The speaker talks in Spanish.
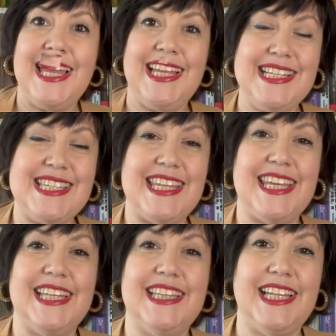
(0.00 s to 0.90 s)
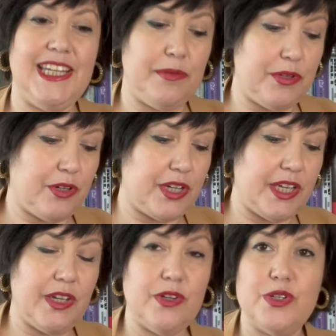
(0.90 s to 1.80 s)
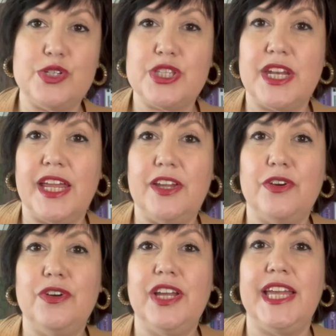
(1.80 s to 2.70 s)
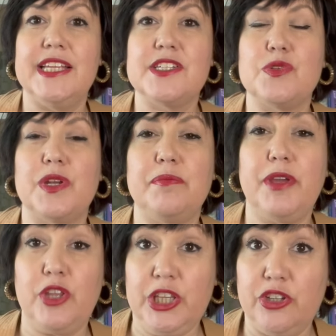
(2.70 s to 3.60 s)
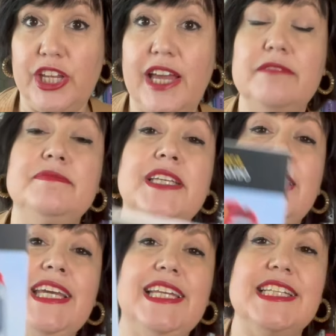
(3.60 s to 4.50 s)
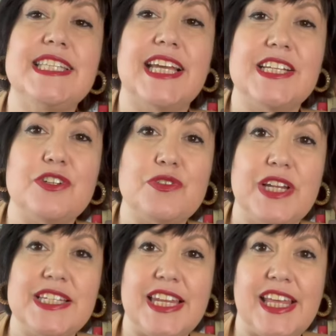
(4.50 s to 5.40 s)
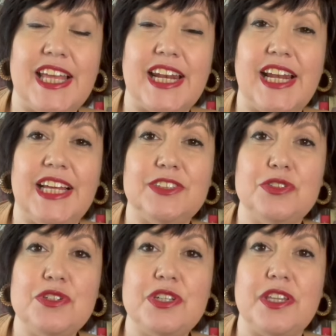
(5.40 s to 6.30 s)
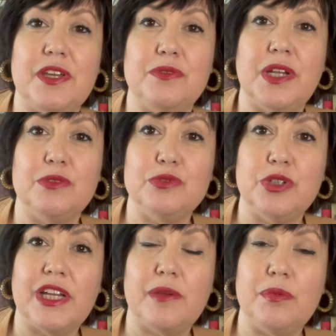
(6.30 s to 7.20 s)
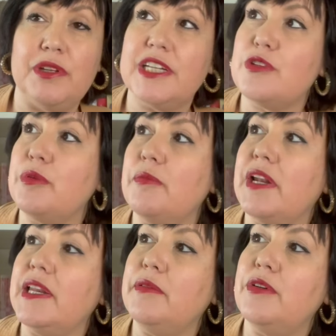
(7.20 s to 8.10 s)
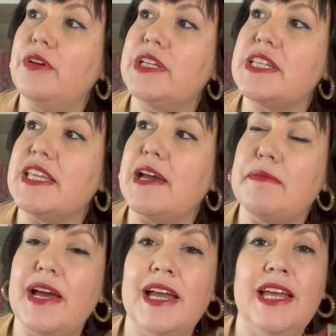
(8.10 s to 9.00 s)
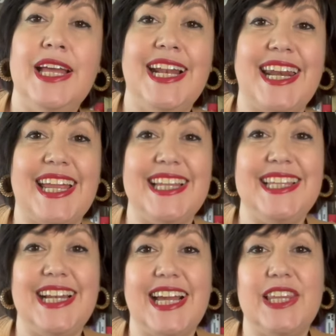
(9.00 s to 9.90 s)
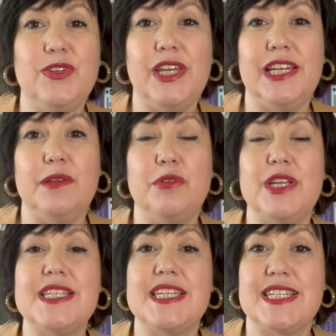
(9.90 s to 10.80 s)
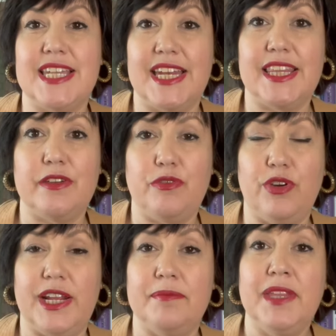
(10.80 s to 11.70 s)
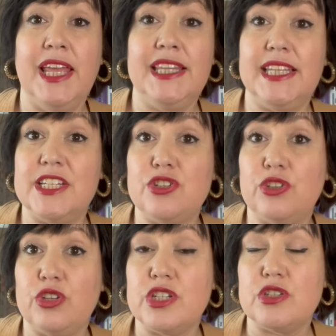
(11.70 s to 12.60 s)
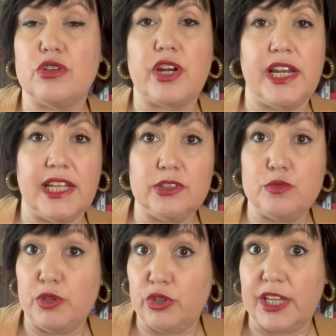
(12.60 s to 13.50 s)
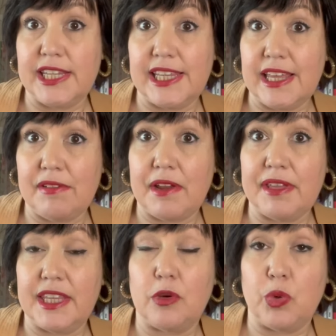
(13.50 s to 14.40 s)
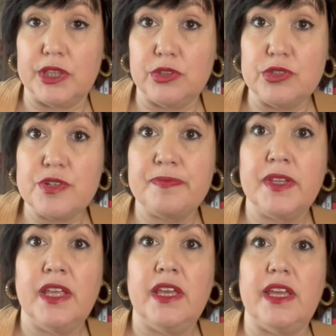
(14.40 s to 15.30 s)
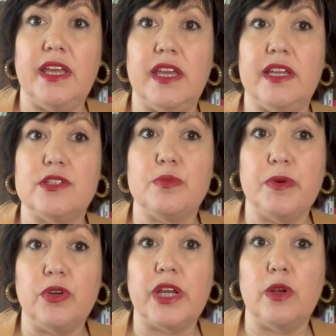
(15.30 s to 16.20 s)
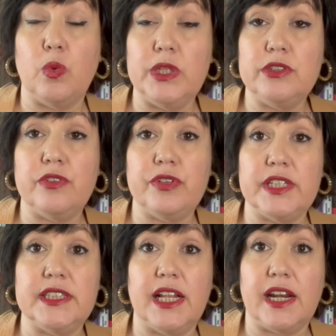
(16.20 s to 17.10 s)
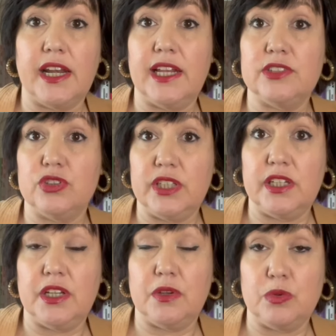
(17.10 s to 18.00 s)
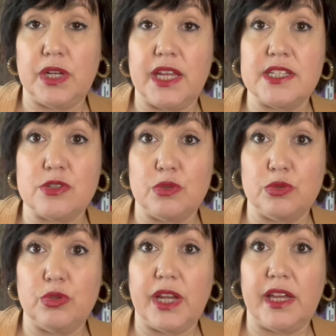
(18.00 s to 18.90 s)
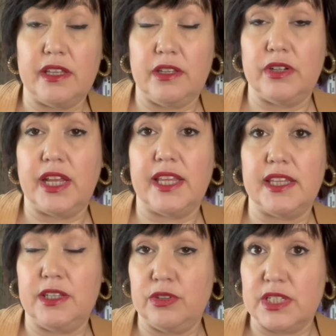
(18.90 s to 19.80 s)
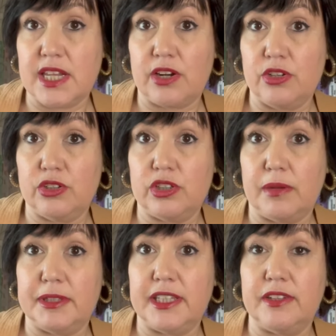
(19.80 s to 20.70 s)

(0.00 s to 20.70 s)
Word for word: El siguiente libro que os traigo es un envío editorial. En este caso es una serie de relatos de una autora que publica su primer libro y que se llama Raquel Delgado y el libro es Ser de fuera. De hecho, todos estos relatos, bueno, que ella hablaba de cuentos, eh, supongo que el cuento frente al relato tiene una estructura y, una, y un desarrollo totalmente